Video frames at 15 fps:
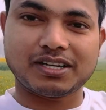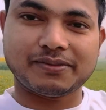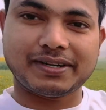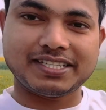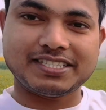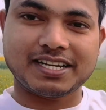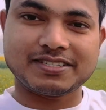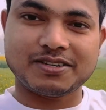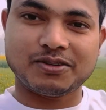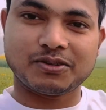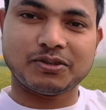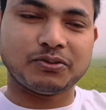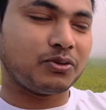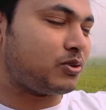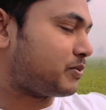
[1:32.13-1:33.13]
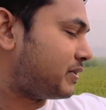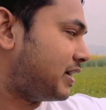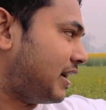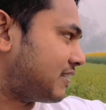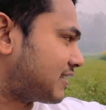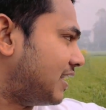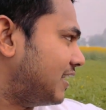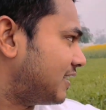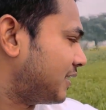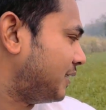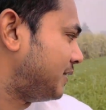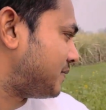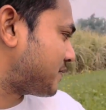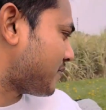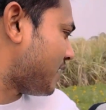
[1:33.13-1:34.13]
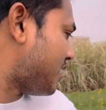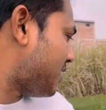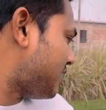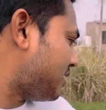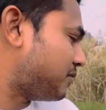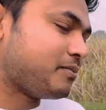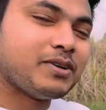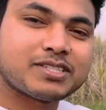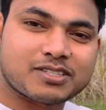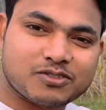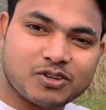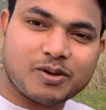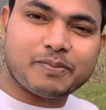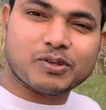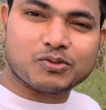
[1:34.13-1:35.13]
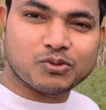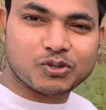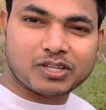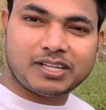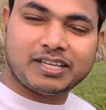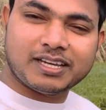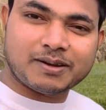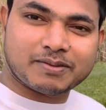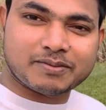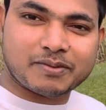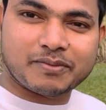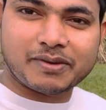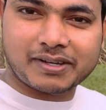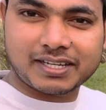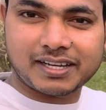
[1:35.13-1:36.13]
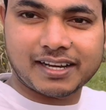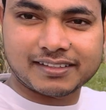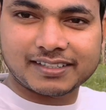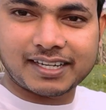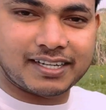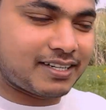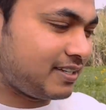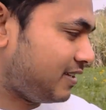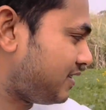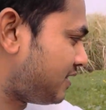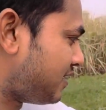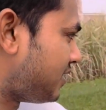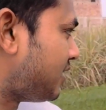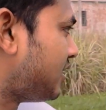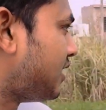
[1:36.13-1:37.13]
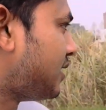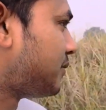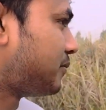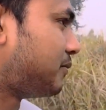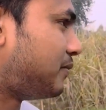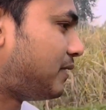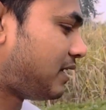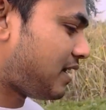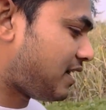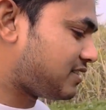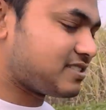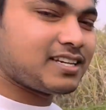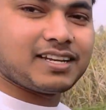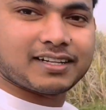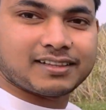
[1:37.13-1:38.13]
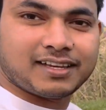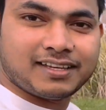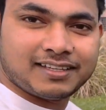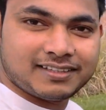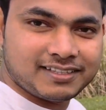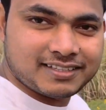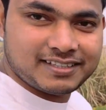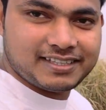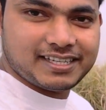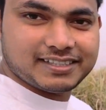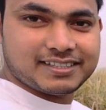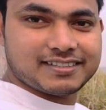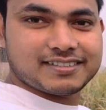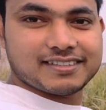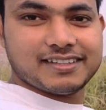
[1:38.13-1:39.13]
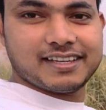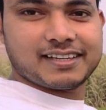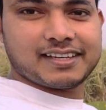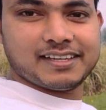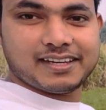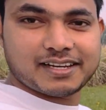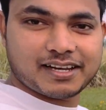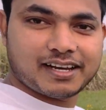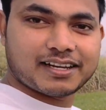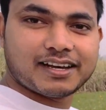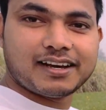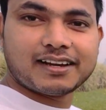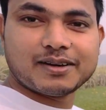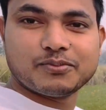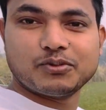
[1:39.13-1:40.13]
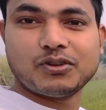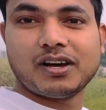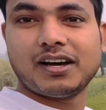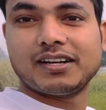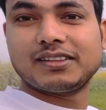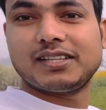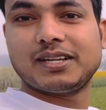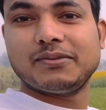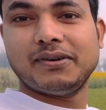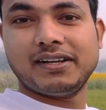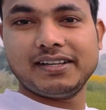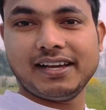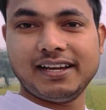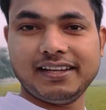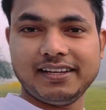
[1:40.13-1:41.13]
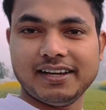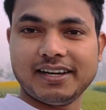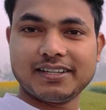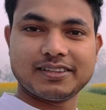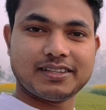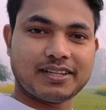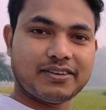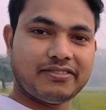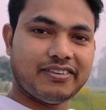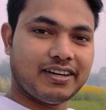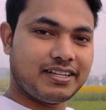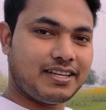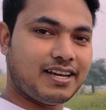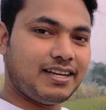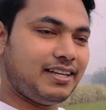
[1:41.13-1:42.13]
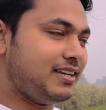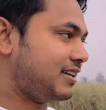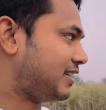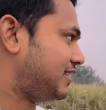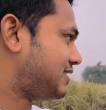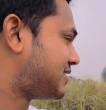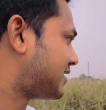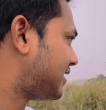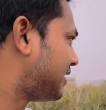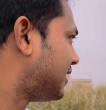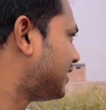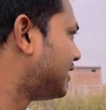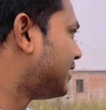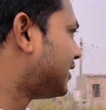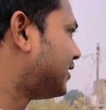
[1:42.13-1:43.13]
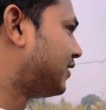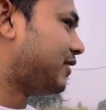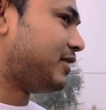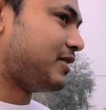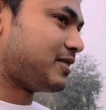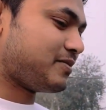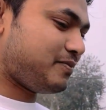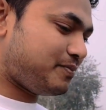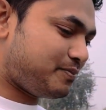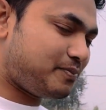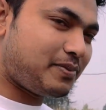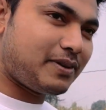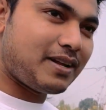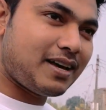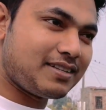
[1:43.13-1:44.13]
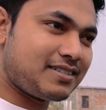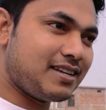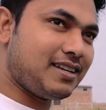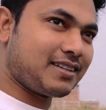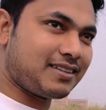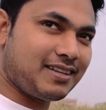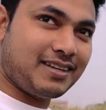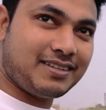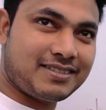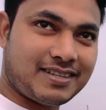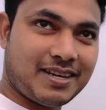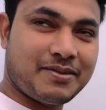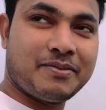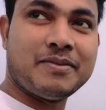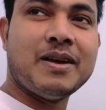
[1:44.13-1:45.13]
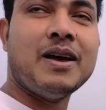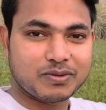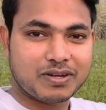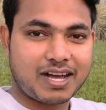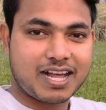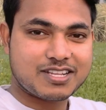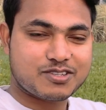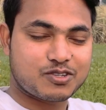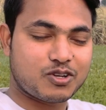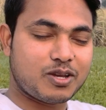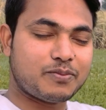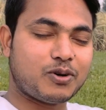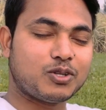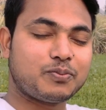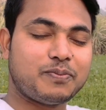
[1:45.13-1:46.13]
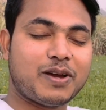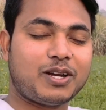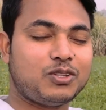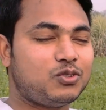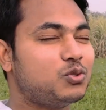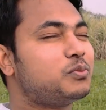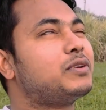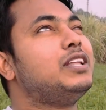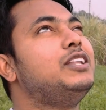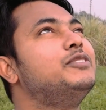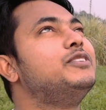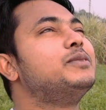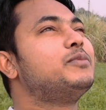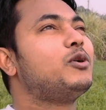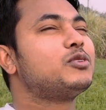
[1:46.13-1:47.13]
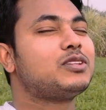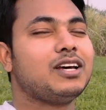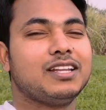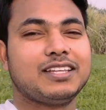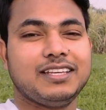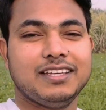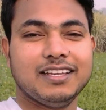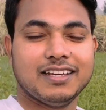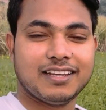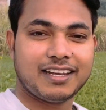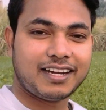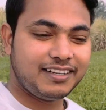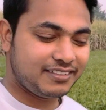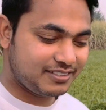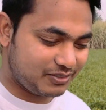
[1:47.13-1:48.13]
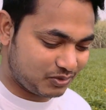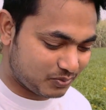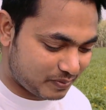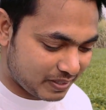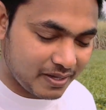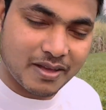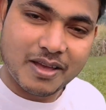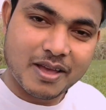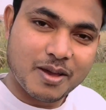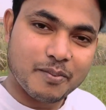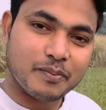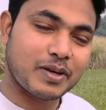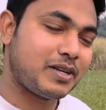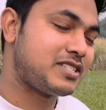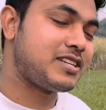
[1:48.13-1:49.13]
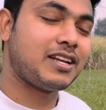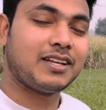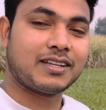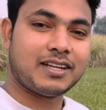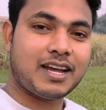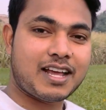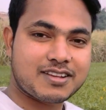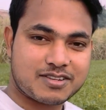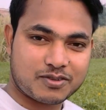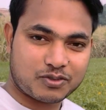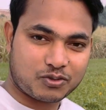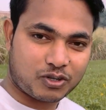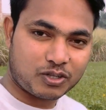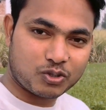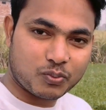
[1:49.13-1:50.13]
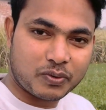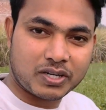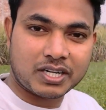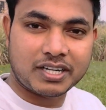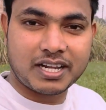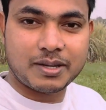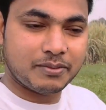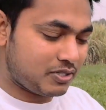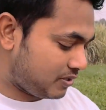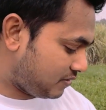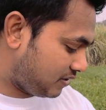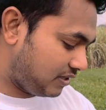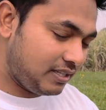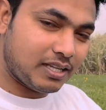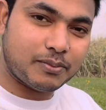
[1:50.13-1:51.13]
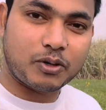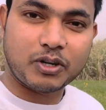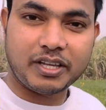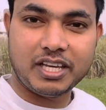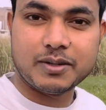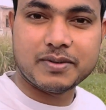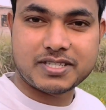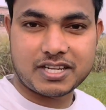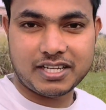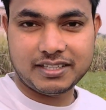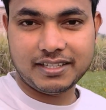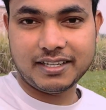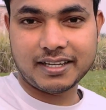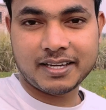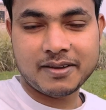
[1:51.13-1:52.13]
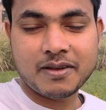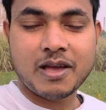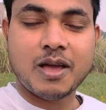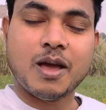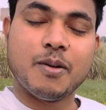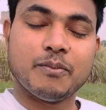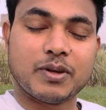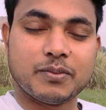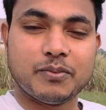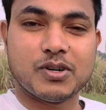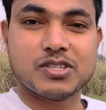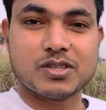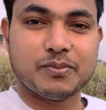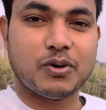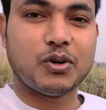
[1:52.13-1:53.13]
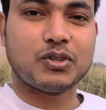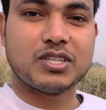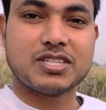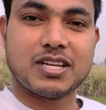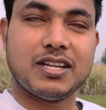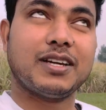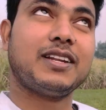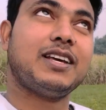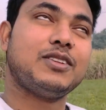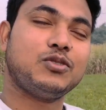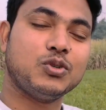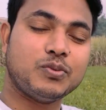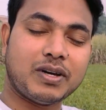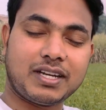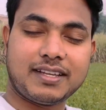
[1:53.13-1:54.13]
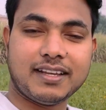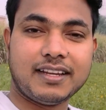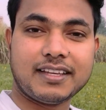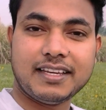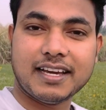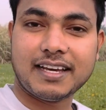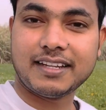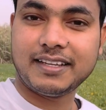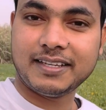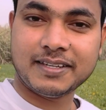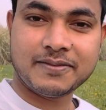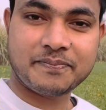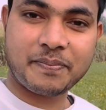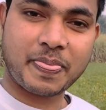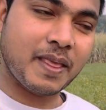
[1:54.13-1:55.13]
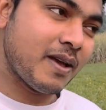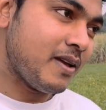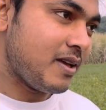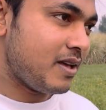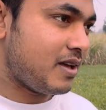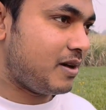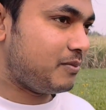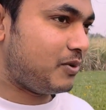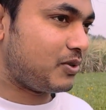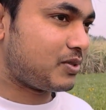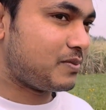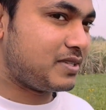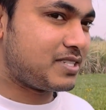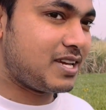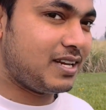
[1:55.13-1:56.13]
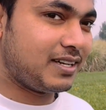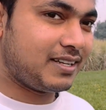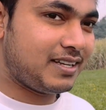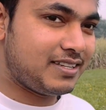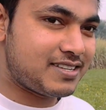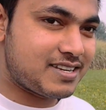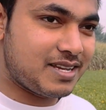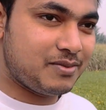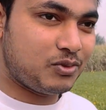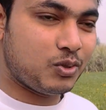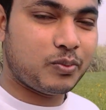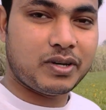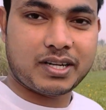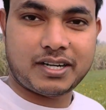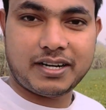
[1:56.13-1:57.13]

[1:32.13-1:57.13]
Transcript: हमारी चाची लोग हैं वो लोग भी घास काट रही हैं मस्त जो है पशुओं के लिए यहाँ पे मम्मी हमारी घास काट रही है बड़ा अच्छा लगता है ये ये दृश्य देख के यार हरा हरा पूरा हर तरफ हरियाली हर तरफ हरियाली है गाइज और बड़ा अच्छा लगता है इस टाइम आज जो है बहुत प्यारी धूप खिली हुई है बहुत हल्की लाइट सी धूप है पर अच्छा लग रहा है आज थोड़ा दोपहर का टाइम है नियर अबाउट एक बज रहे हैं दिन के पर मस्त बहुत अच्छा लग रहा है धूप हल्की हल्की आ रही है मौसम अच्छा लग रहा है इस टाइम दोपहर के